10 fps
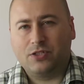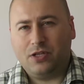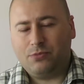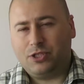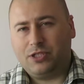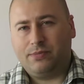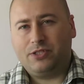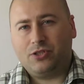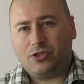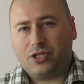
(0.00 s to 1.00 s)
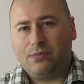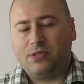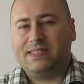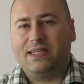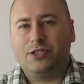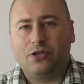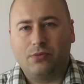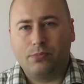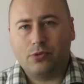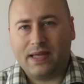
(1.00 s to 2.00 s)
czyli musicie mieć troszkę mocniejszy
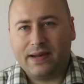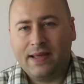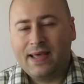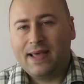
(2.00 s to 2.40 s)
komputer,